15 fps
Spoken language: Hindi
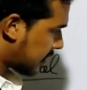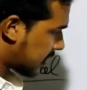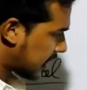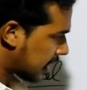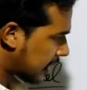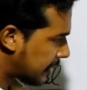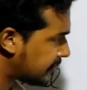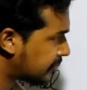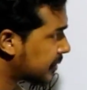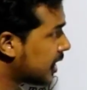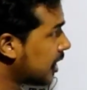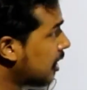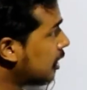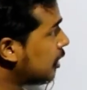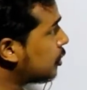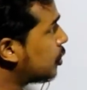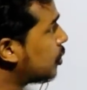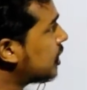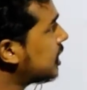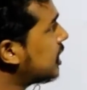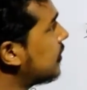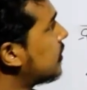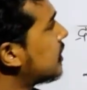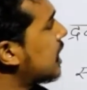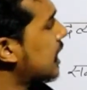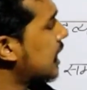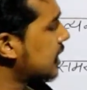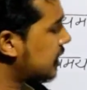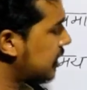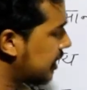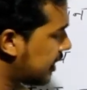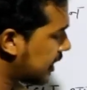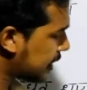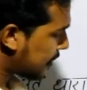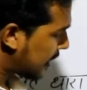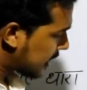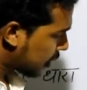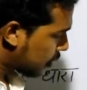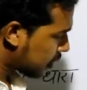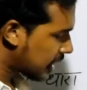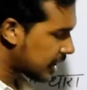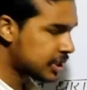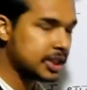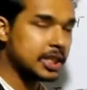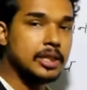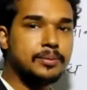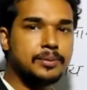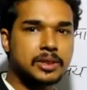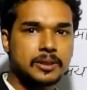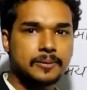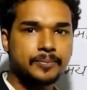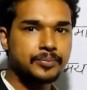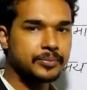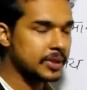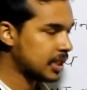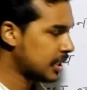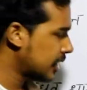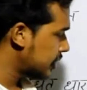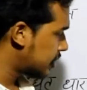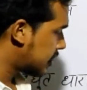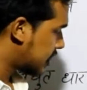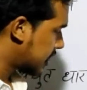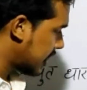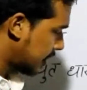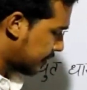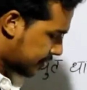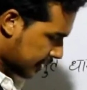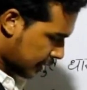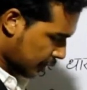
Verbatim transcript: तीव्रता का ज्योति तीव्रता का सीजीएस मात्रक होता है स्टिल्स स्टिल्स